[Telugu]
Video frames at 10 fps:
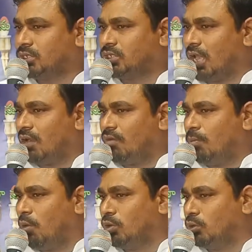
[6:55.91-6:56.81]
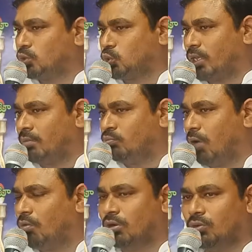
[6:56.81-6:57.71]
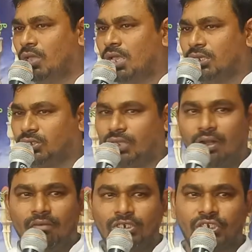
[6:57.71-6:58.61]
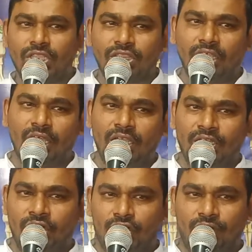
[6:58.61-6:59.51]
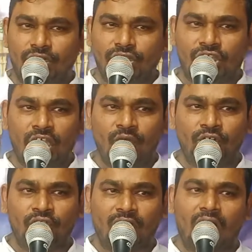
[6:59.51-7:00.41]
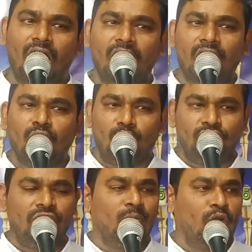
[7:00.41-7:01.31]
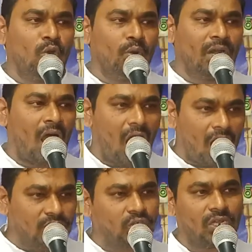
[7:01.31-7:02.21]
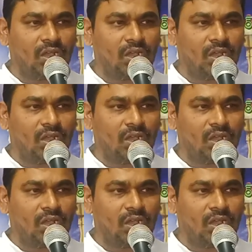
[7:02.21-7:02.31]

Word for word: సార్వభవుడు స్వయంభవుడు సర్వశక్తి కలిగినటువంటి దేవుని యొక్క హృదయంలో ఉన్న ఆశ